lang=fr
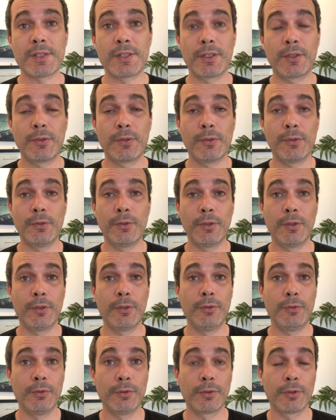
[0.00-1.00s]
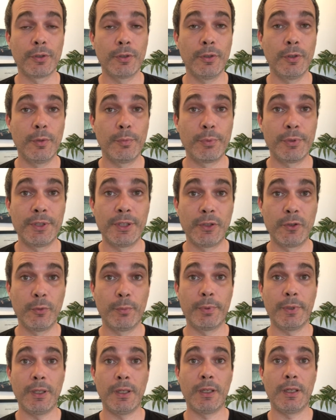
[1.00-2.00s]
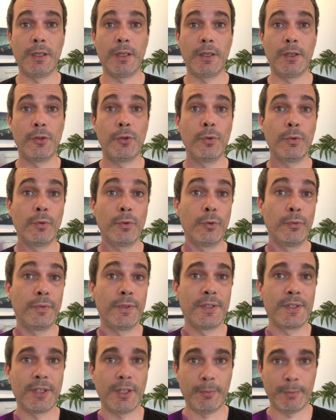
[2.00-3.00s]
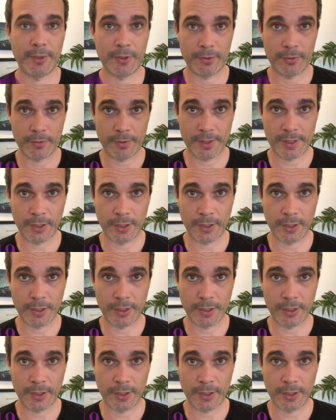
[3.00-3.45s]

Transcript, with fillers: c'est que notre petit copain a un nom officiel maintenant,